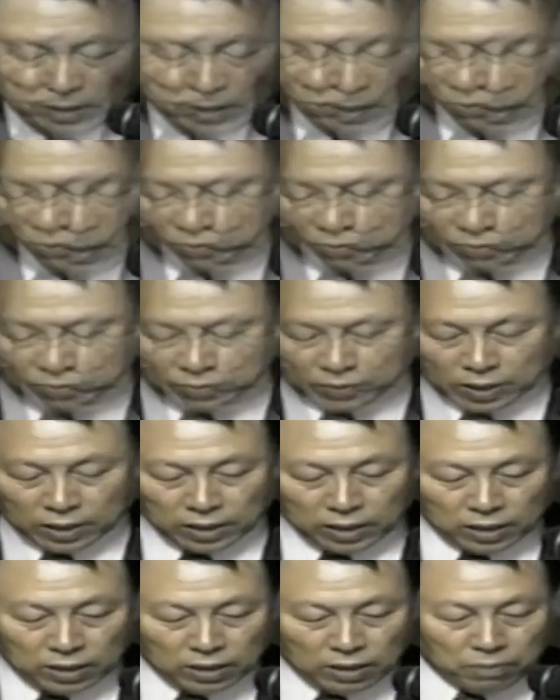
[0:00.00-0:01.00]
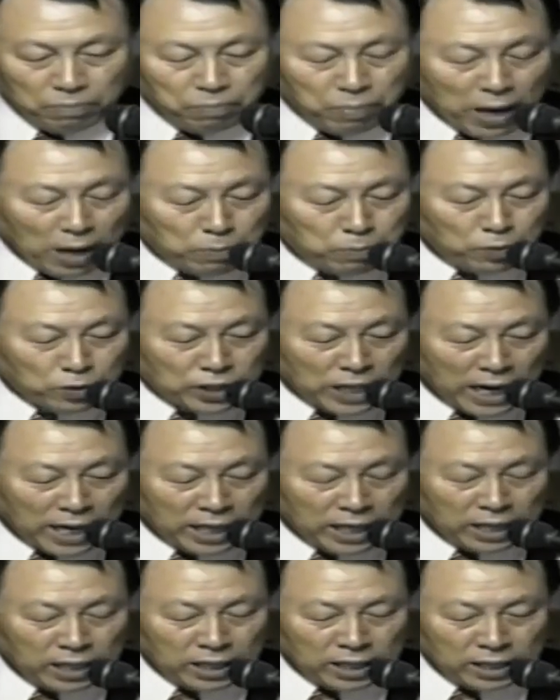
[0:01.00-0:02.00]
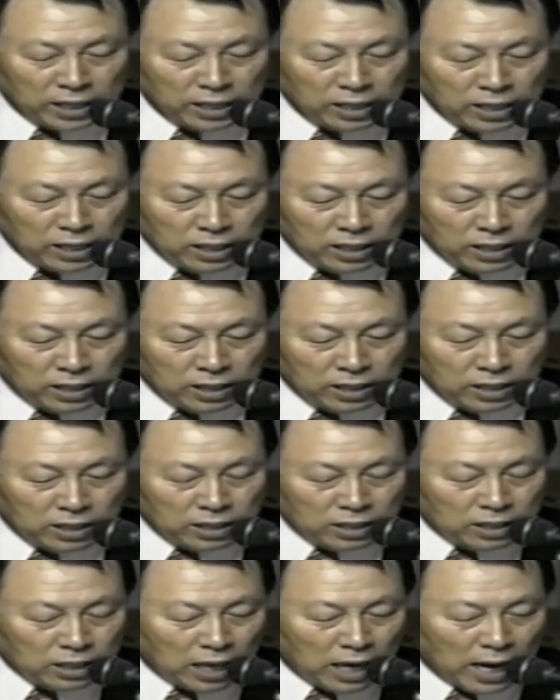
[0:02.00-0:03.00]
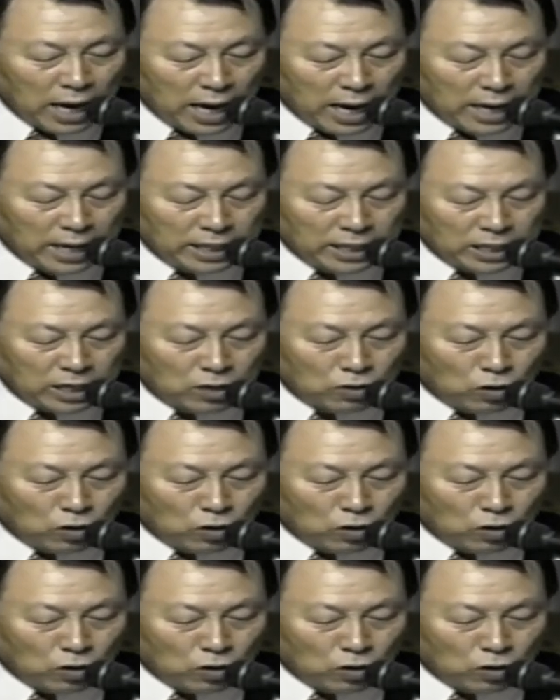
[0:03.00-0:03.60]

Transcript: 求主使我们把上帝放在第一位，只爱上帝。